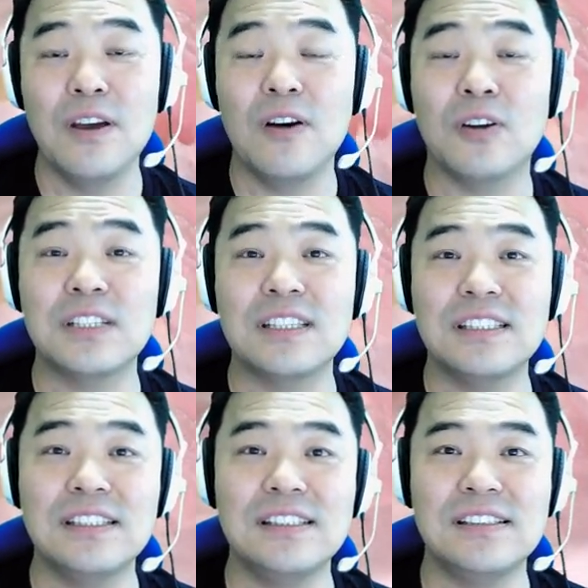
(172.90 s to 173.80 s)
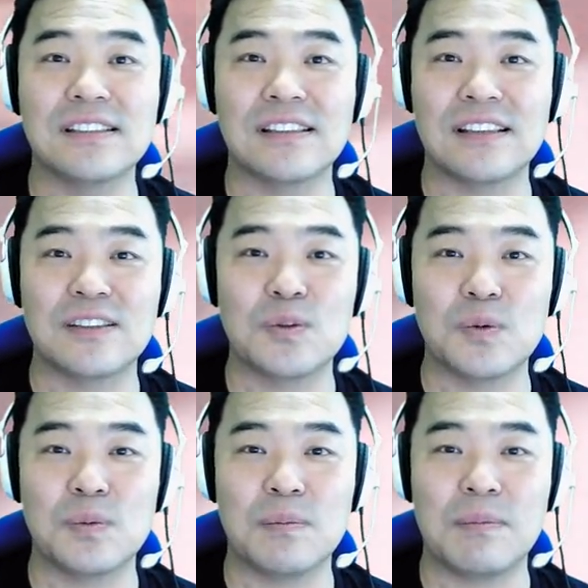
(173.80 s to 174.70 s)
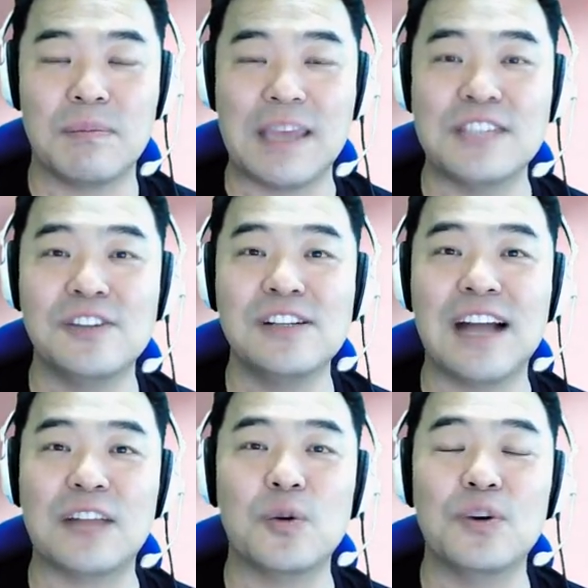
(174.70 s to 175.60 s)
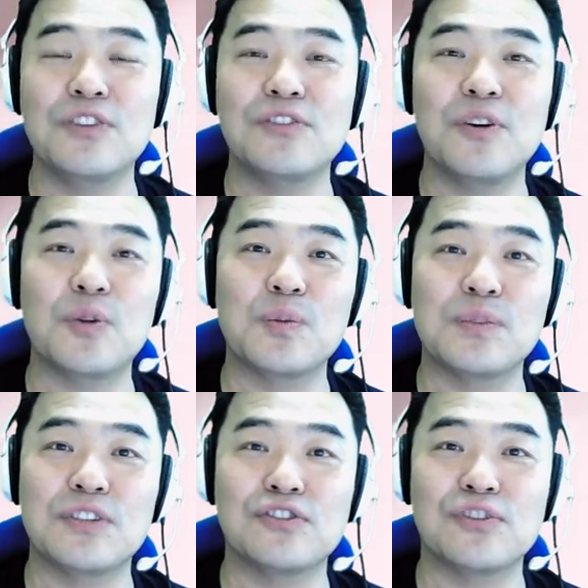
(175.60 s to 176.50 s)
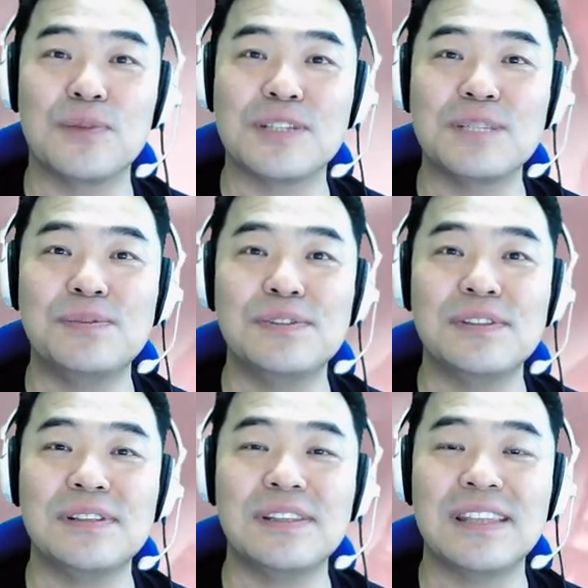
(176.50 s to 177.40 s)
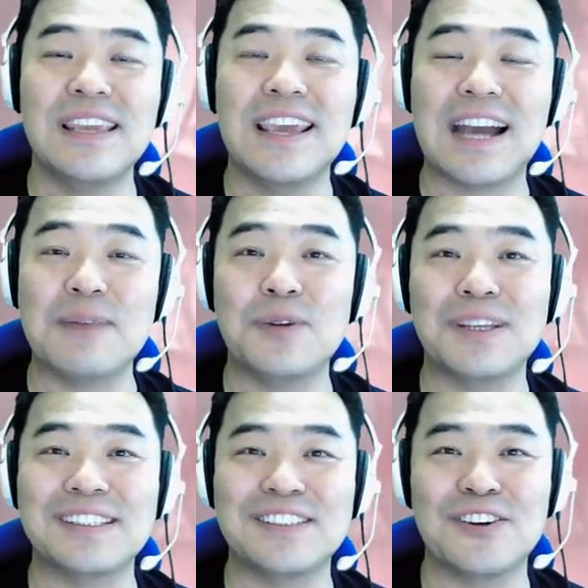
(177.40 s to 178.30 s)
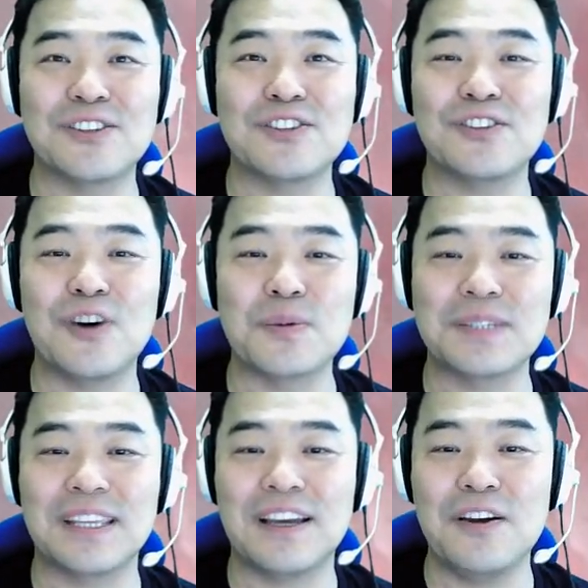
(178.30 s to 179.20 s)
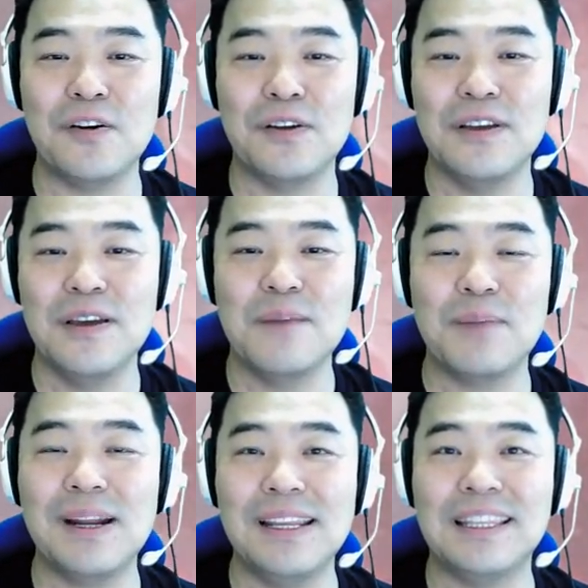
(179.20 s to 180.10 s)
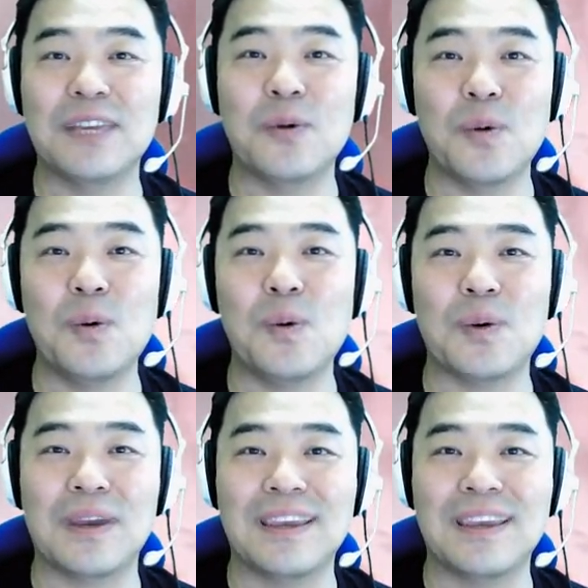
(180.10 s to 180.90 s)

어쨌든 좀 애정을 갖고 키우던 동물이 죽으면 슬픈 감정이 드는 건 어쩔 수가 없으니까요. 빨리 딛고